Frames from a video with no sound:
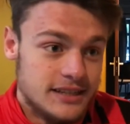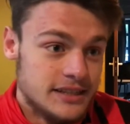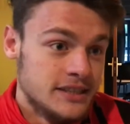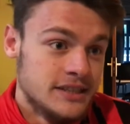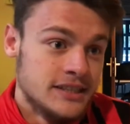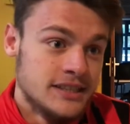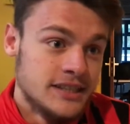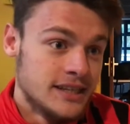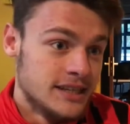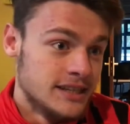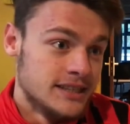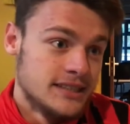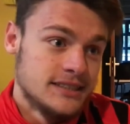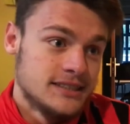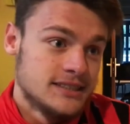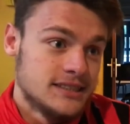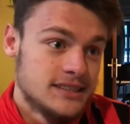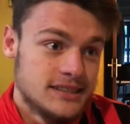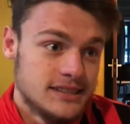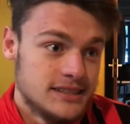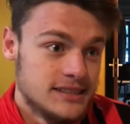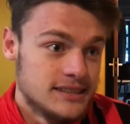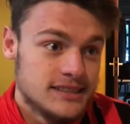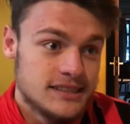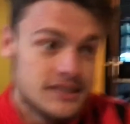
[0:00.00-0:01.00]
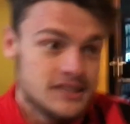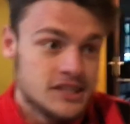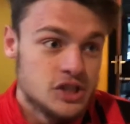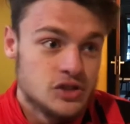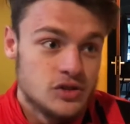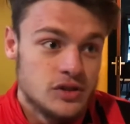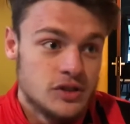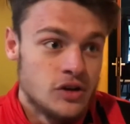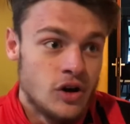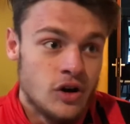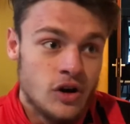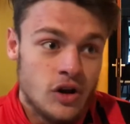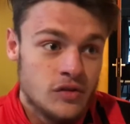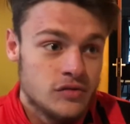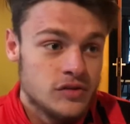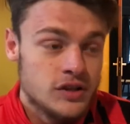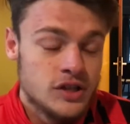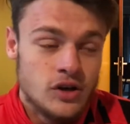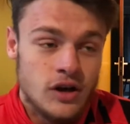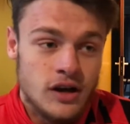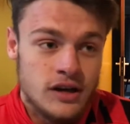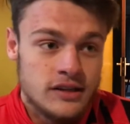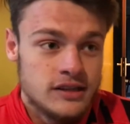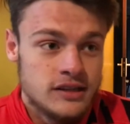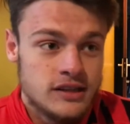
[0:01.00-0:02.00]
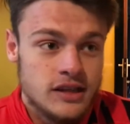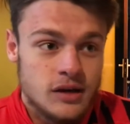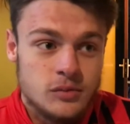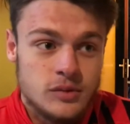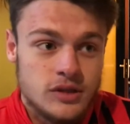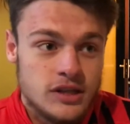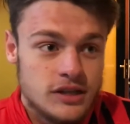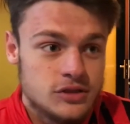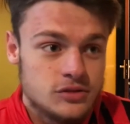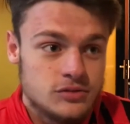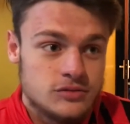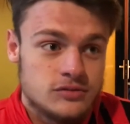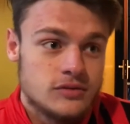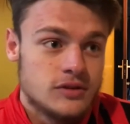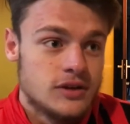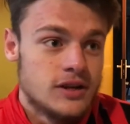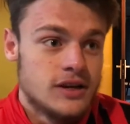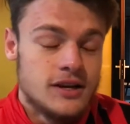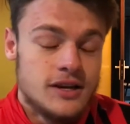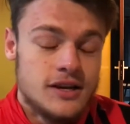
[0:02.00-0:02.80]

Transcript: Et euh, ça s'est joué dans l'envie, dans la détermination.